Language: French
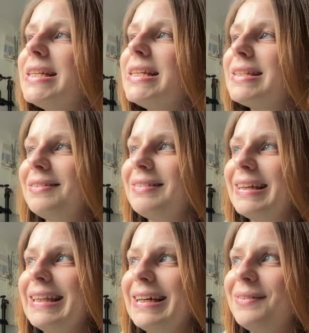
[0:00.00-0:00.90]
J'étais en
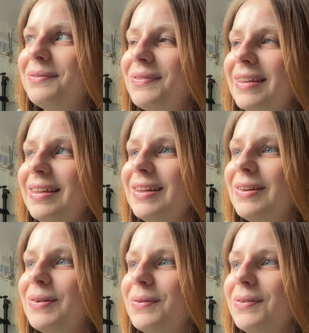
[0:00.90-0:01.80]
train de raconter
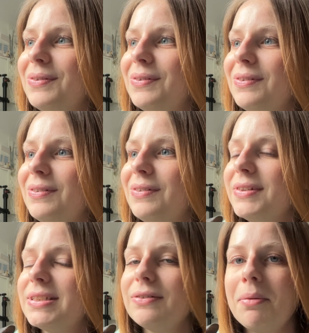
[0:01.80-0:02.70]
que
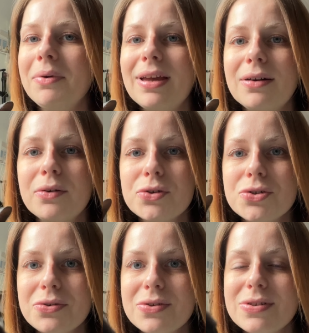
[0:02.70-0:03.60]
c'est vraiment quelque
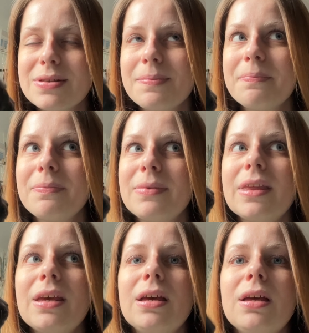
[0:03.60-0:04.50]
chose
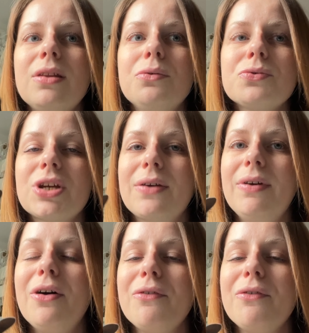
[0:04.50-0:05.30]
dont je rêvais.